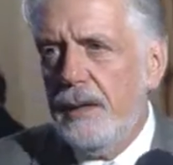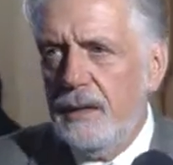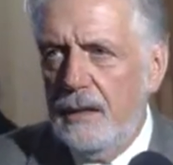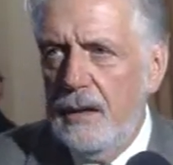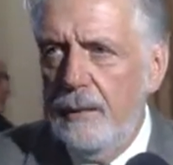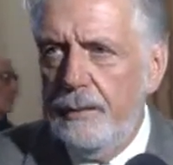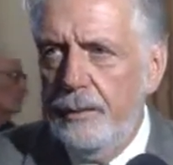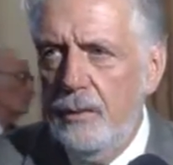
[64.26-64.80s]
é
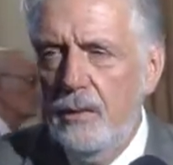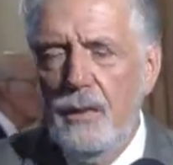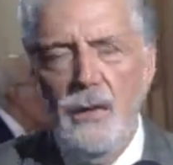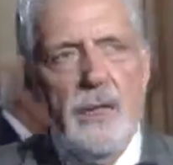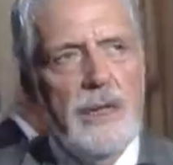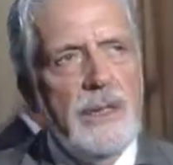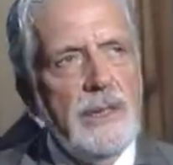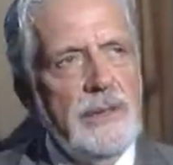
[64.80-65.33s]
tempo
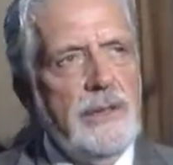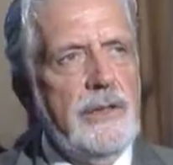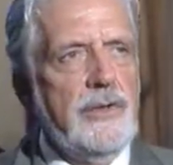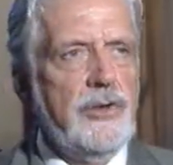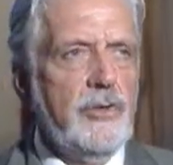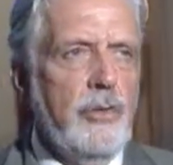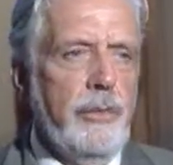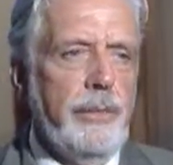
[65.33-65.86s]
de
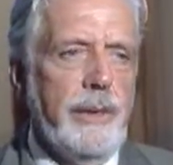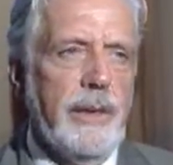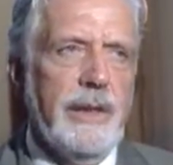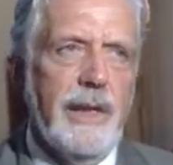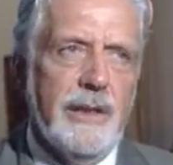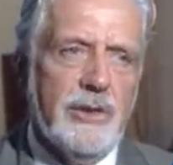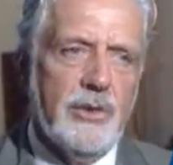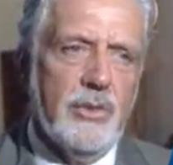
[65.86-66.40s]
descobrir
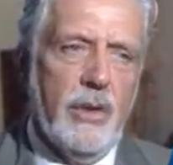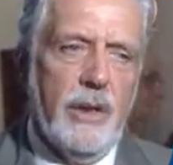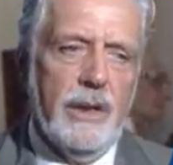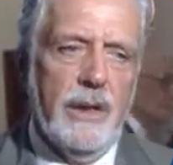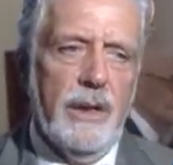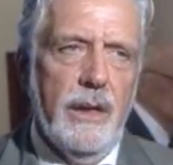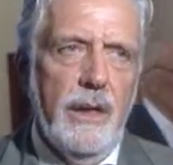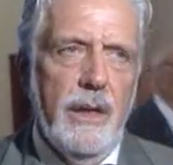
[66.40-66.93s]
na
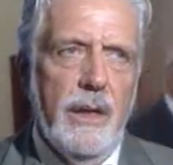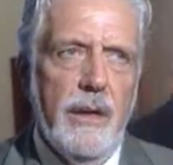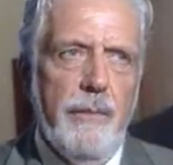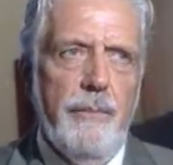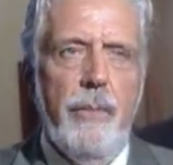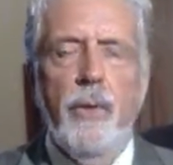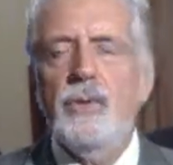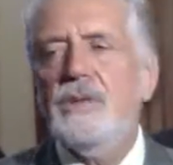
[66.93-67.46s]
história
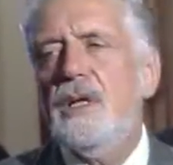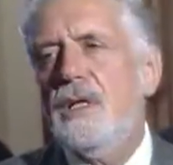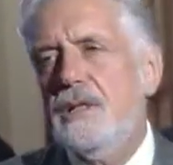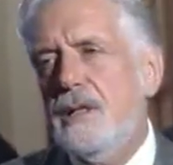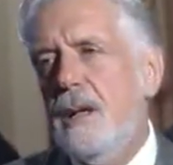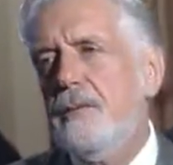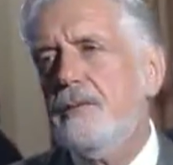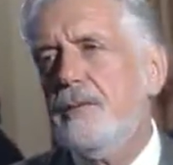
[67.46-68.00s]
bons
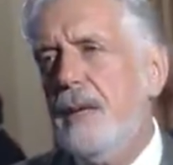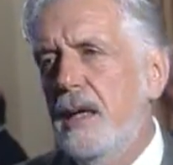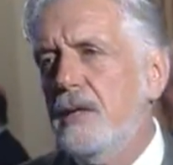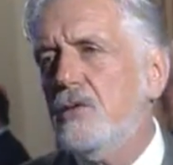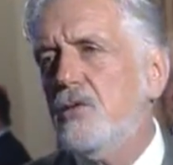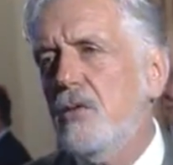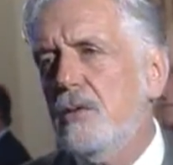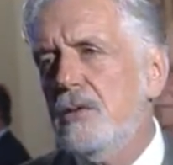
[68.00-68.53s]
exemplos para a
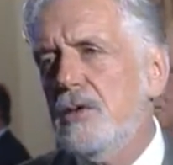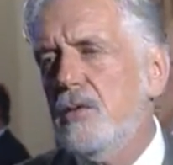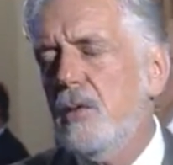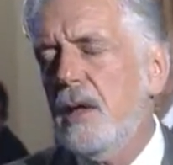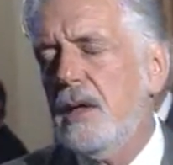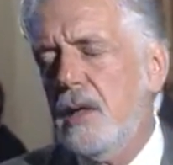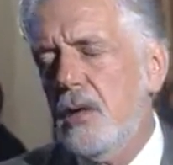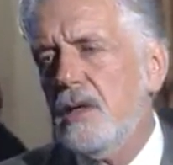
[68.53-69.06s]
gente
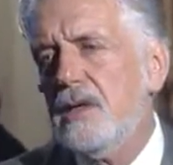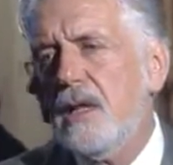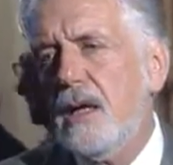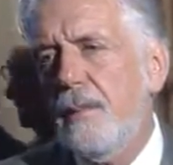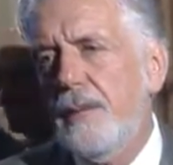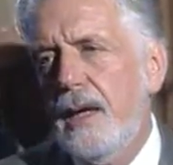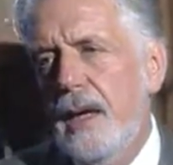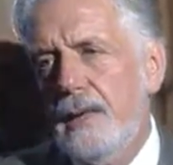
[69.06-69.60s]
continuar na nossa
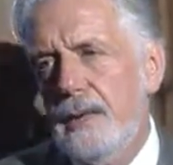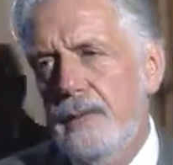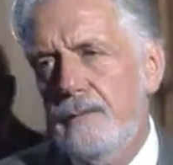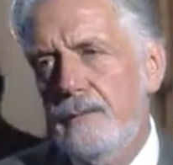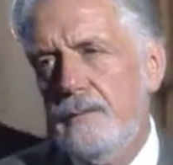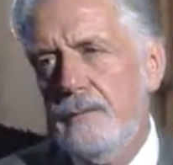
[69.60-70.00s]
caminhada.